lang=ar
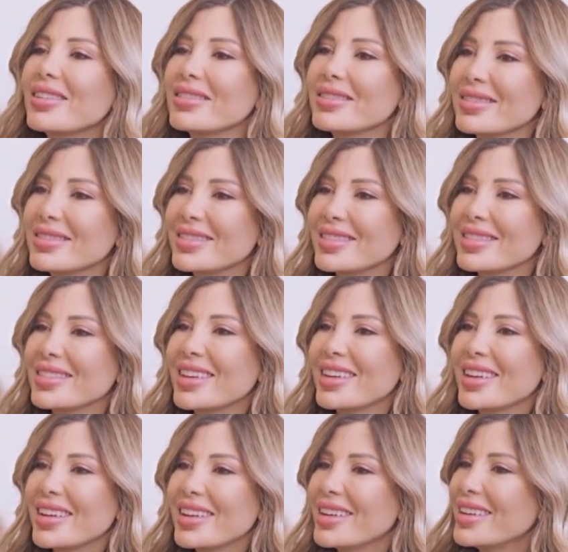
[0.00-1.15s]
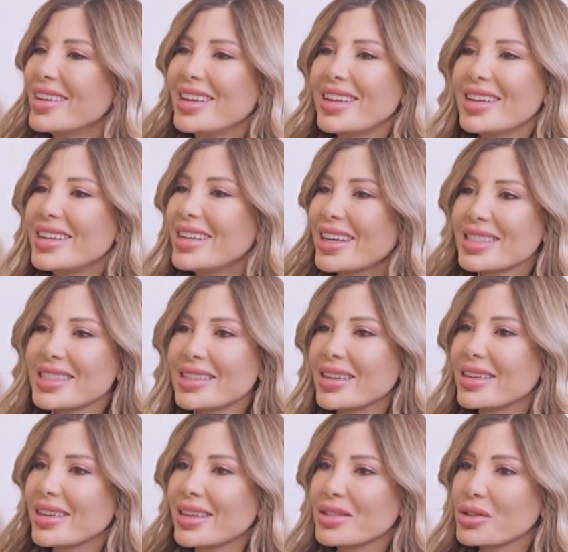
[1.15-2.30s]
شوي بتخص شوي ليه ليه
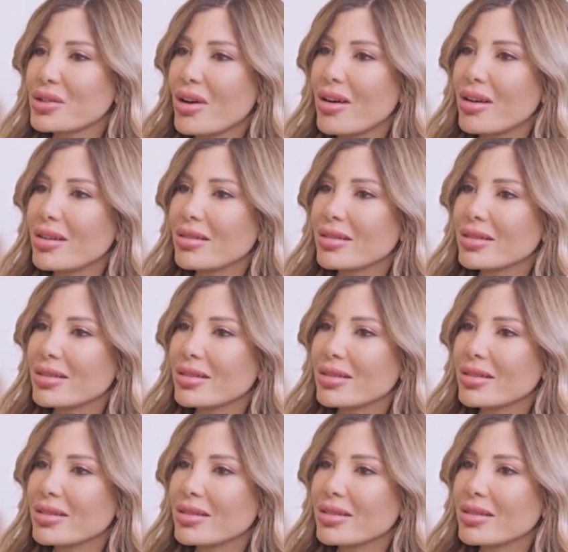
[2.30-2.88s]
اثرك هالسؤال؟